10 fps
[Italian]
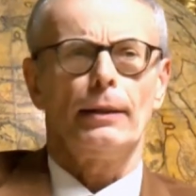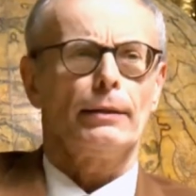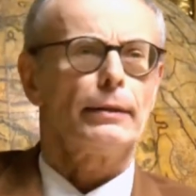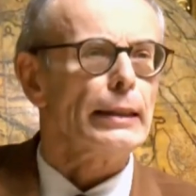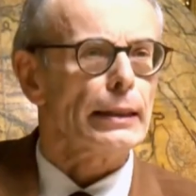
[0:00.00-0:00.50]

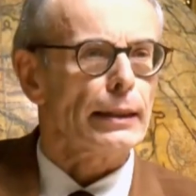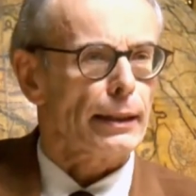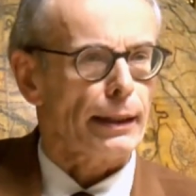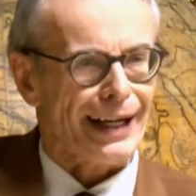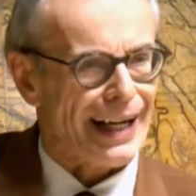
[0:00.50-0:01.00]
di
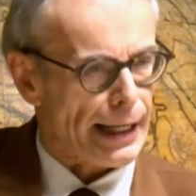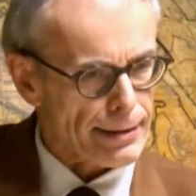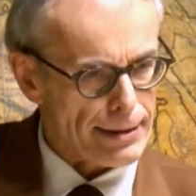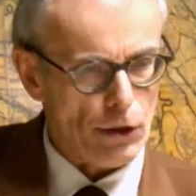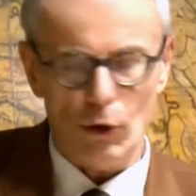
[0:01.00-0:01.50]

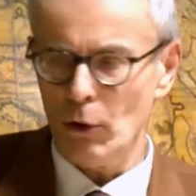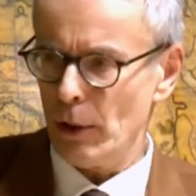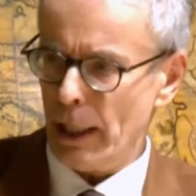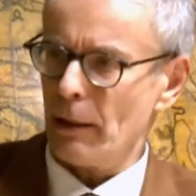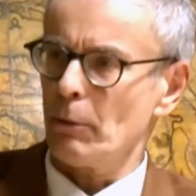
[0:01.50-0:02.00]

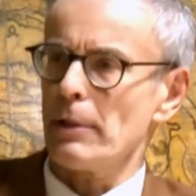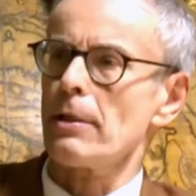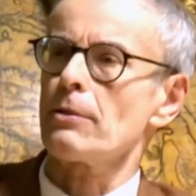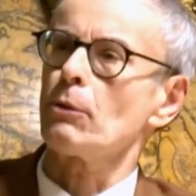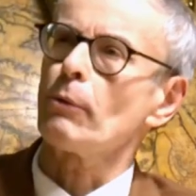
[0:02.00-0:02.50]
reazione a
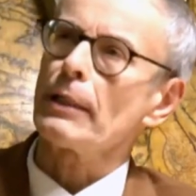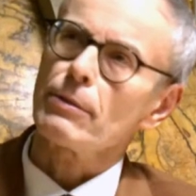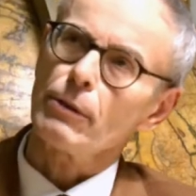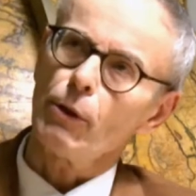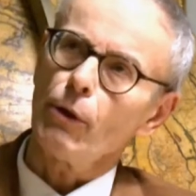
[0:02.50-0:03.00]
questa
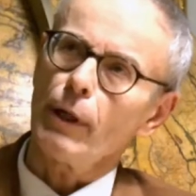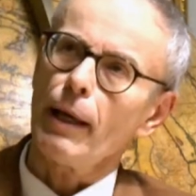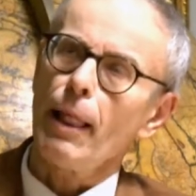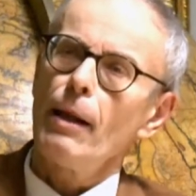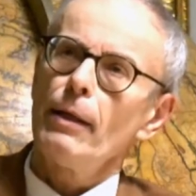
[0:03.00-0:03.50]
situazione.
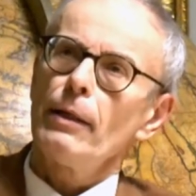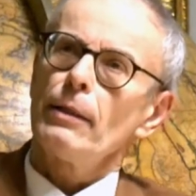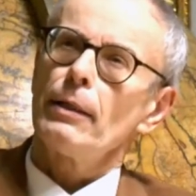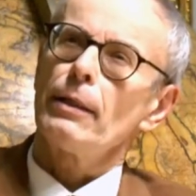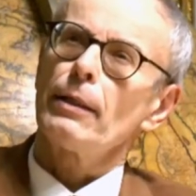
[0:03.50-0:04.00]

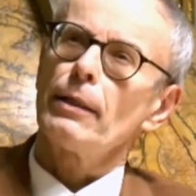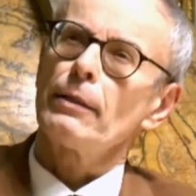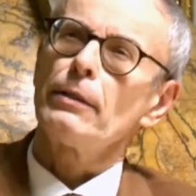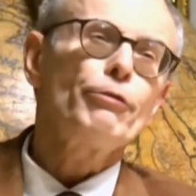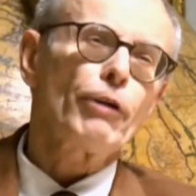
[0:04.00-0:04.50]
Eh,
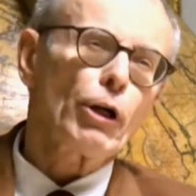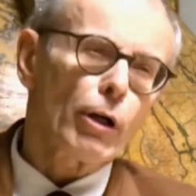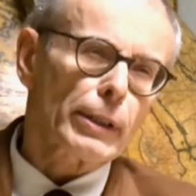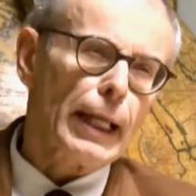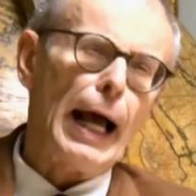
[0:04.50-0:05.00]

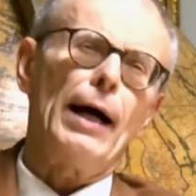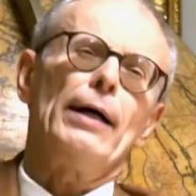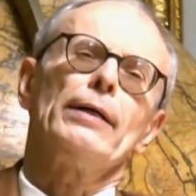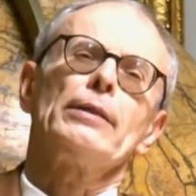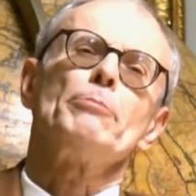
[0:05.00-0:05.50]

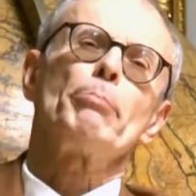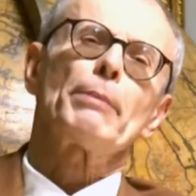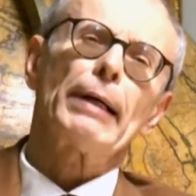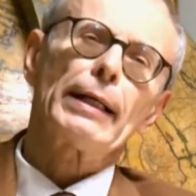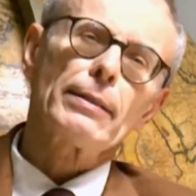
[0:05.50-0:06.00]
difficoltà in
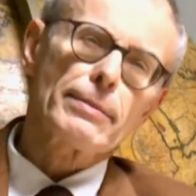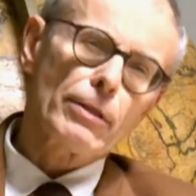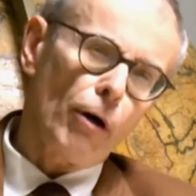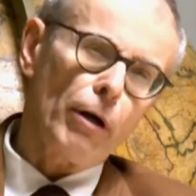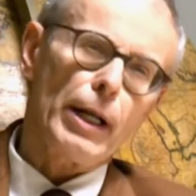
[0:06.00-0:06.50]

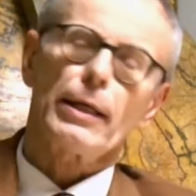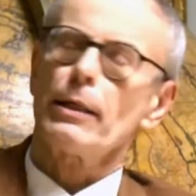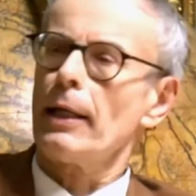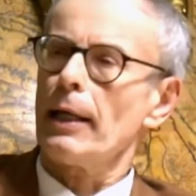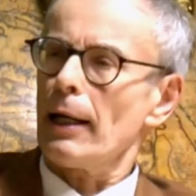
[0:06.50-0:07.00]
preparazione
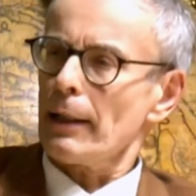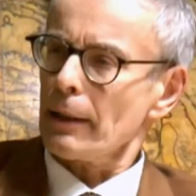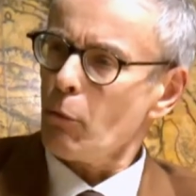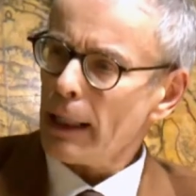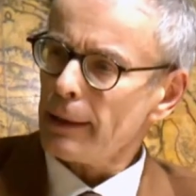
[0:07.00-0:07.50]
che ha
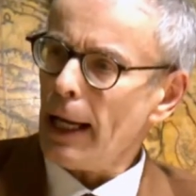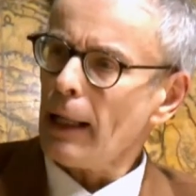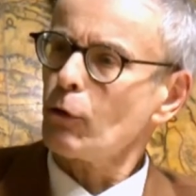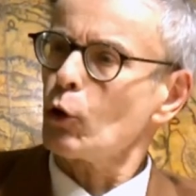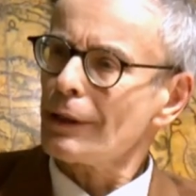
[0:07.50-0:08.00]

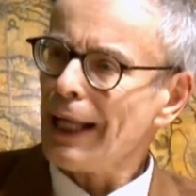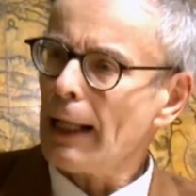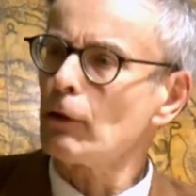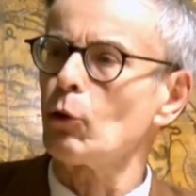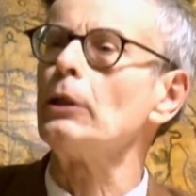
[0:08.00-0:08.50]
riguardato
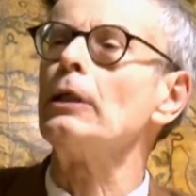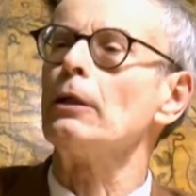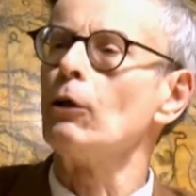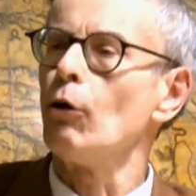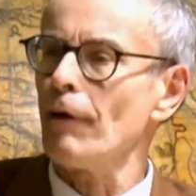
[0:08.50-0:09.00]
tanto i
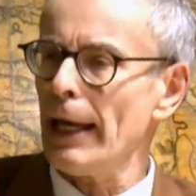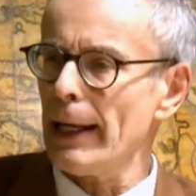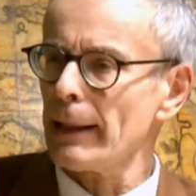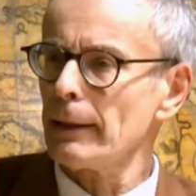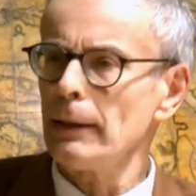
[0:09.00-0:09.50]

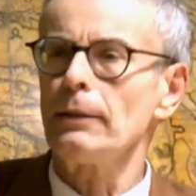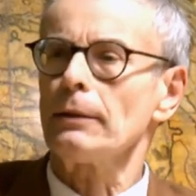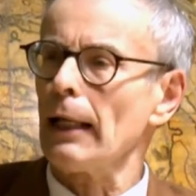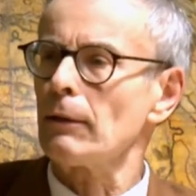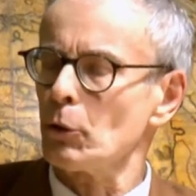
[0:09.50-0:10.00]
governi,
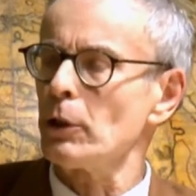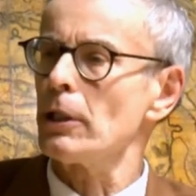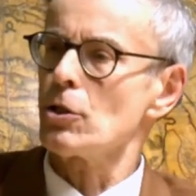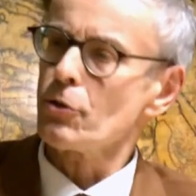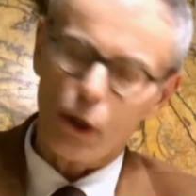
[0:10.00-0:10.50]
tanto i
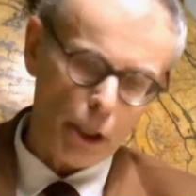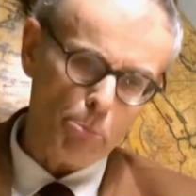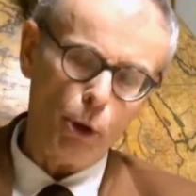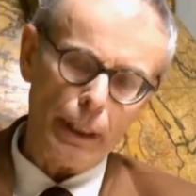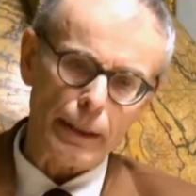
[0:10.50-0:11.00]
decisori
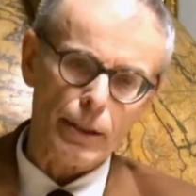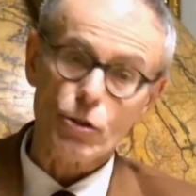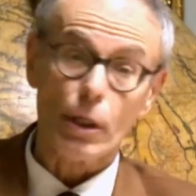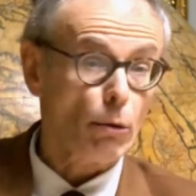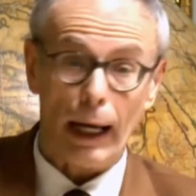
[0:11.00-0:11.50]

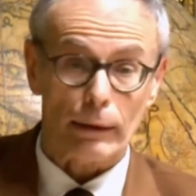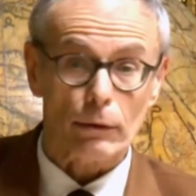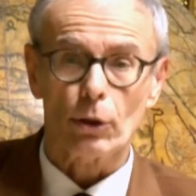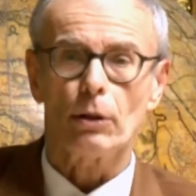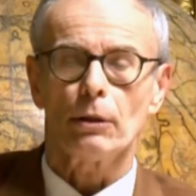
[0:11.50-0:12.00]
politici
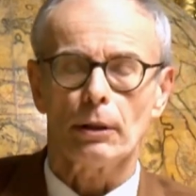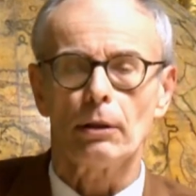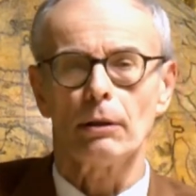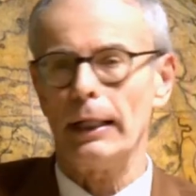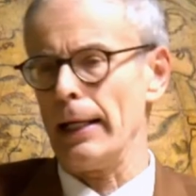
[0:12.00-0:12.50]
quanto
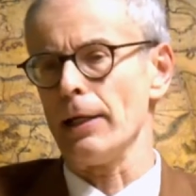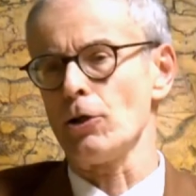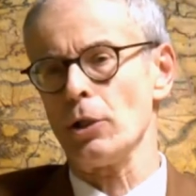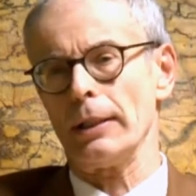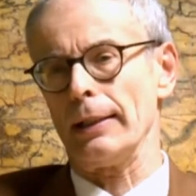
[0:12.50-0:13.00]
eh, le
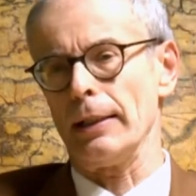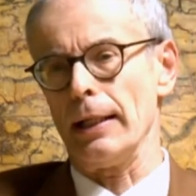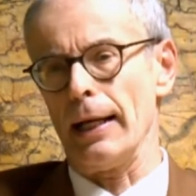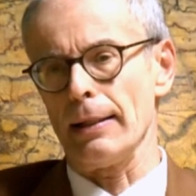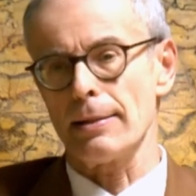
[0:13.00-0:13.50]

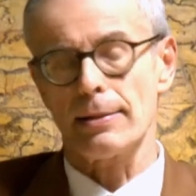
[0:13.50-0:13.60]
cittadinanze.